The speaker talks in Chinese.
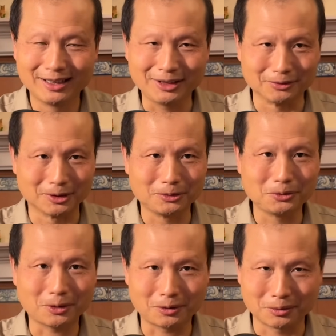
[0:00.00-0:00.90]
有的
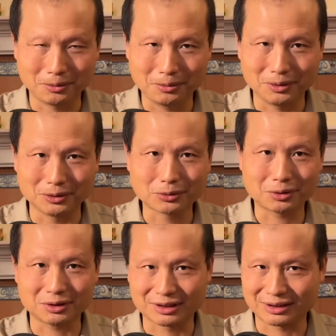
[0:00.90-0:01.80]
用语
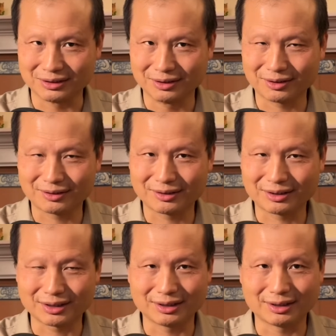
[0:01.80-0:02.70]
措辞
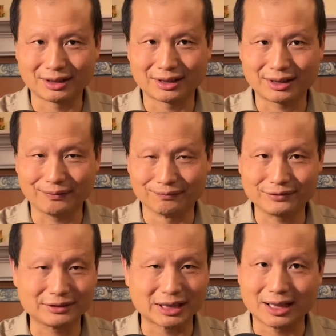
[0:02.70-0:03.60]
是很
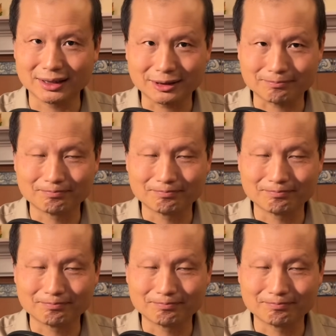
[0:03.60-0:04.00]
复杂的，